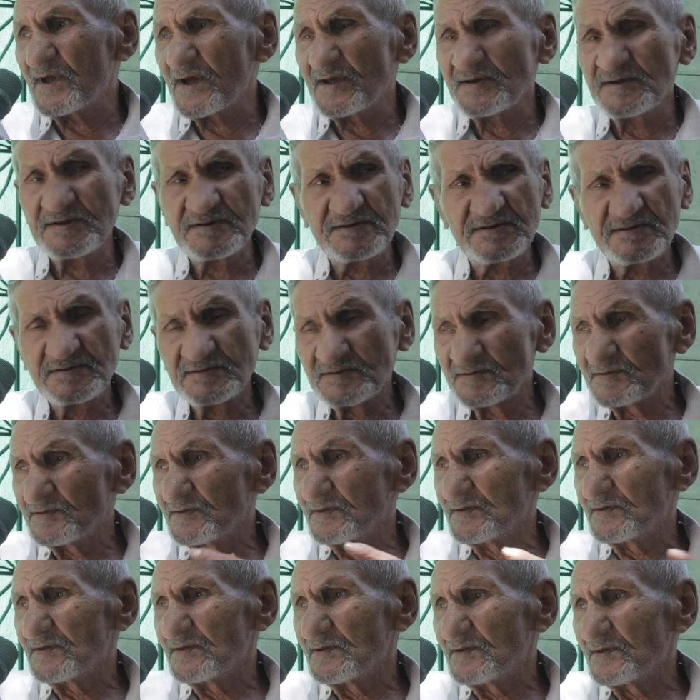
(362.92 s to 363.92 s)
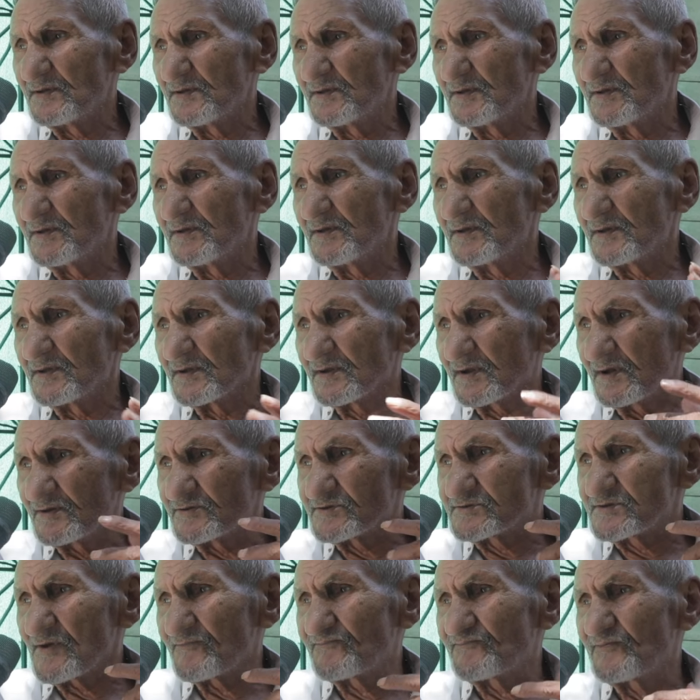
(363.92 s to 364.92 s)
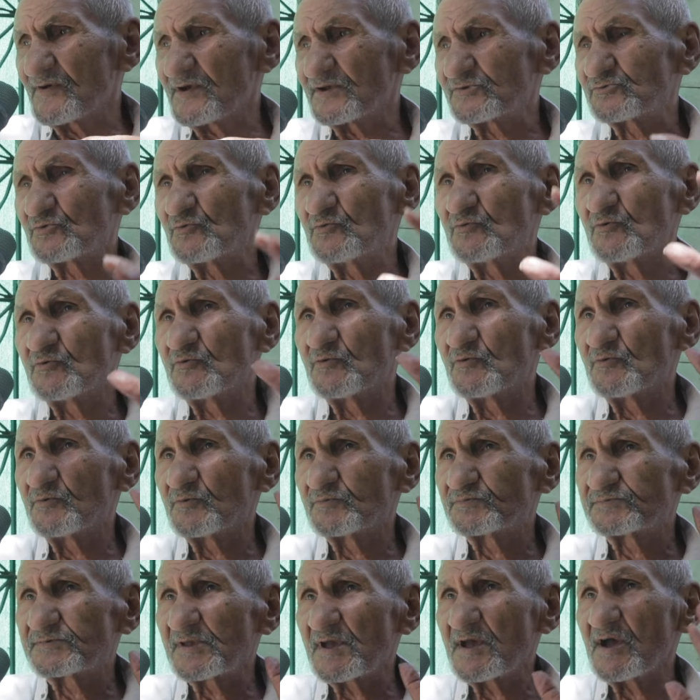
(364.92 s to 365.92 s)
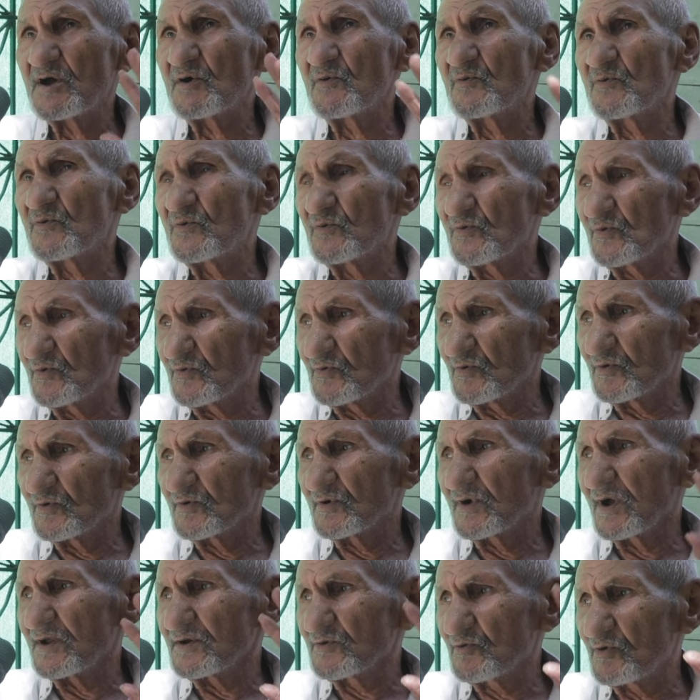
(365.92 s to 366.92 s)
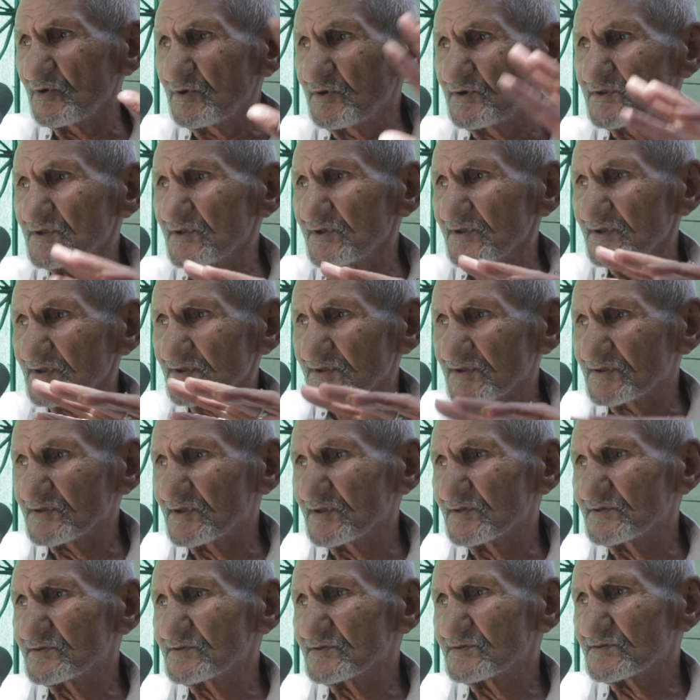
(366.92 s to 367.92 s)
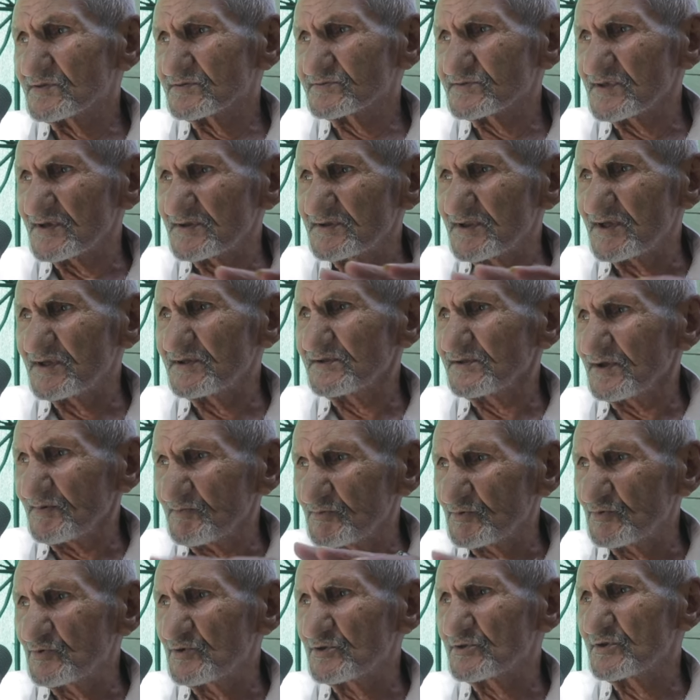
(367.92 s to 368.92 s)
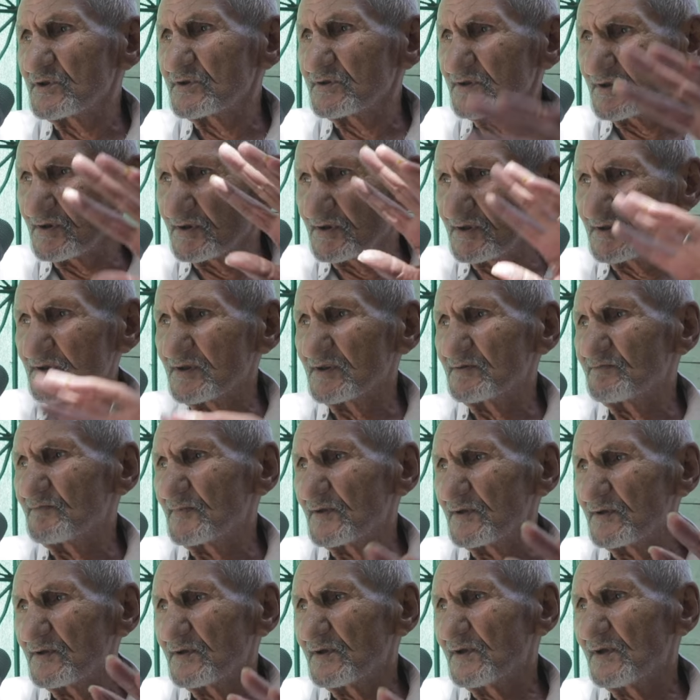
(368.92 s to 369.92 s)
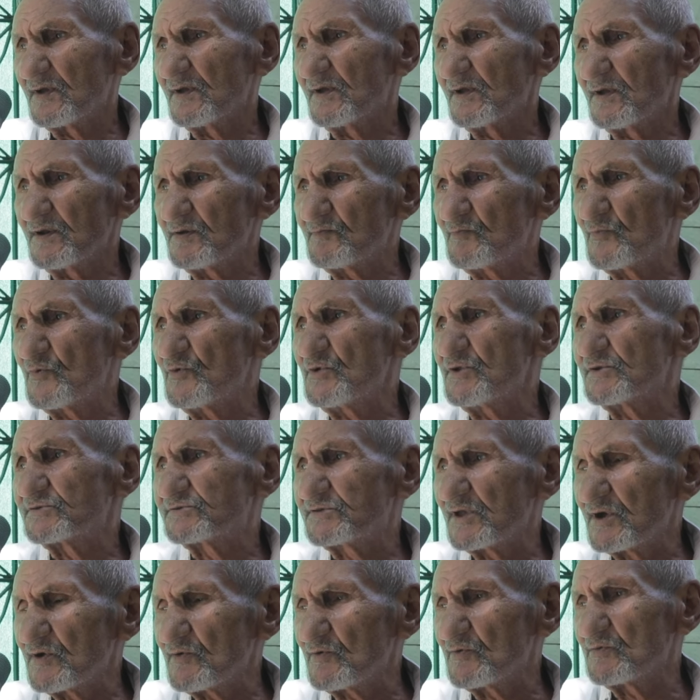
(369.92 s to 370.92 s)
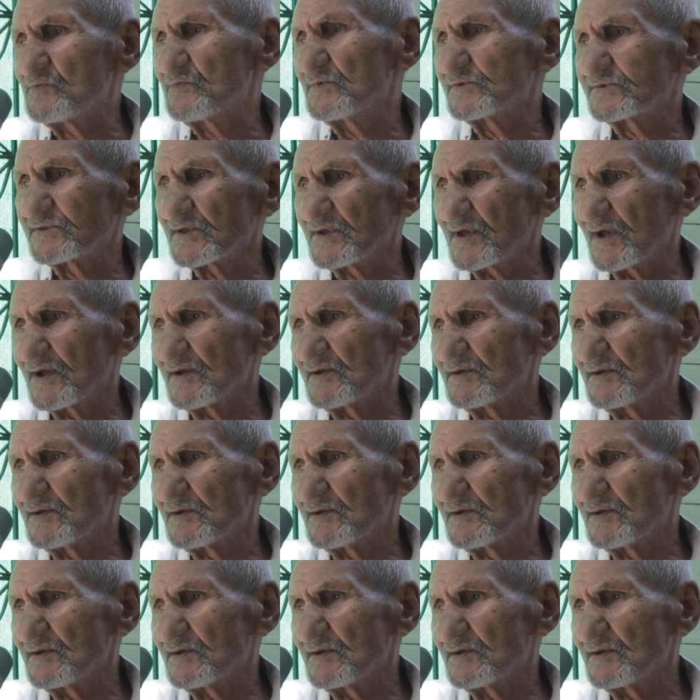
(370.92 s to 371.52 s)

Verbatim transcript: يعني كان زفات وبتاع وكان كل سنه يعملوا له المولد ده والبتاع